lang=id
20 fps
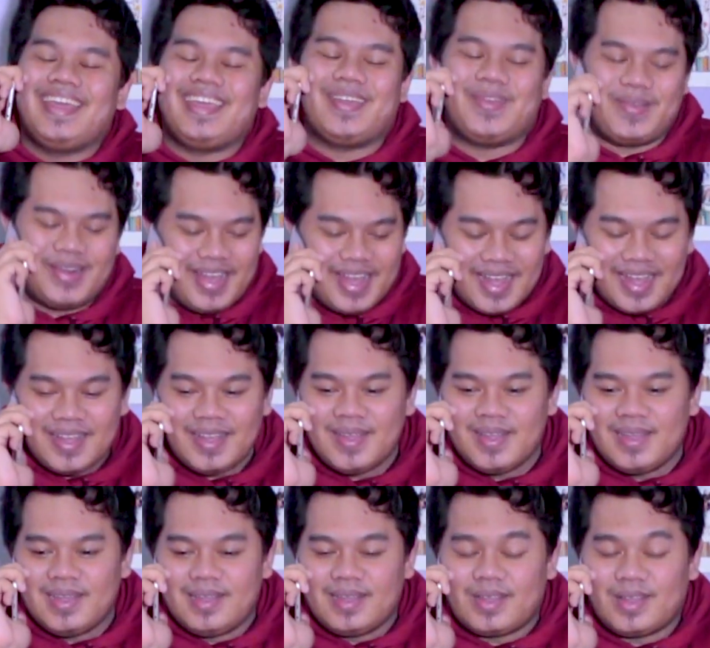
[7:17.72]
ya udah
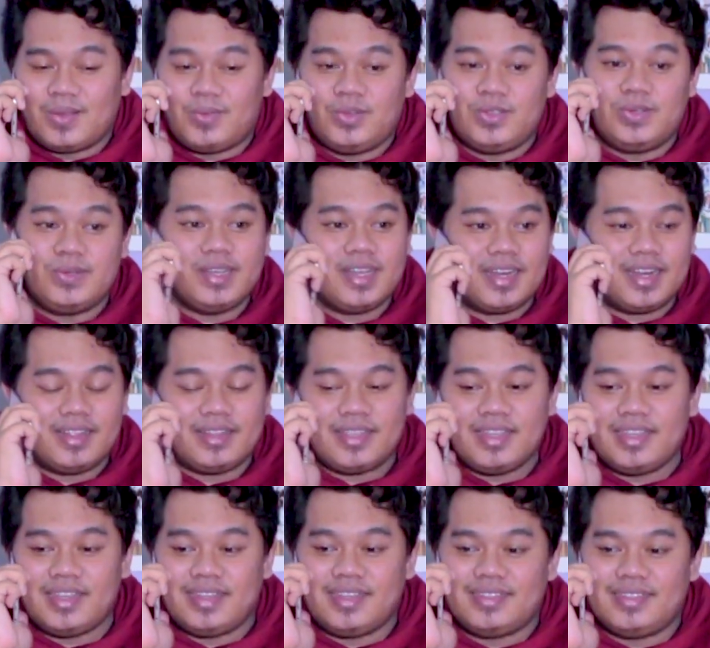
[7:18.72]
kamu juga
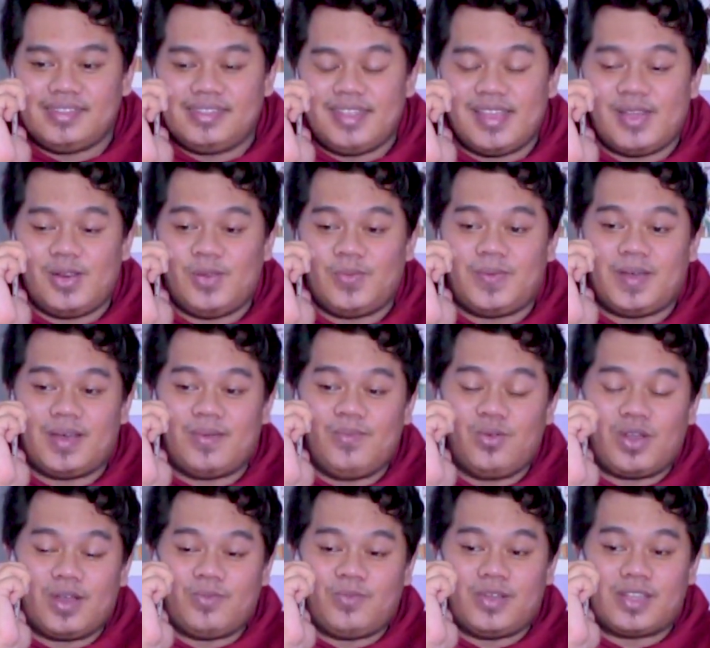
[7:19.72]
nanti jangan lupa
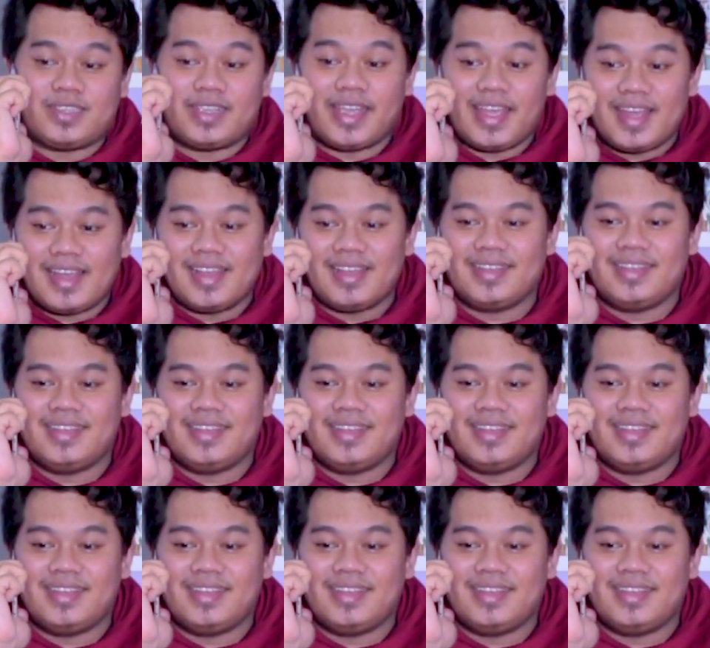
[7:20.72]
buka puasa ya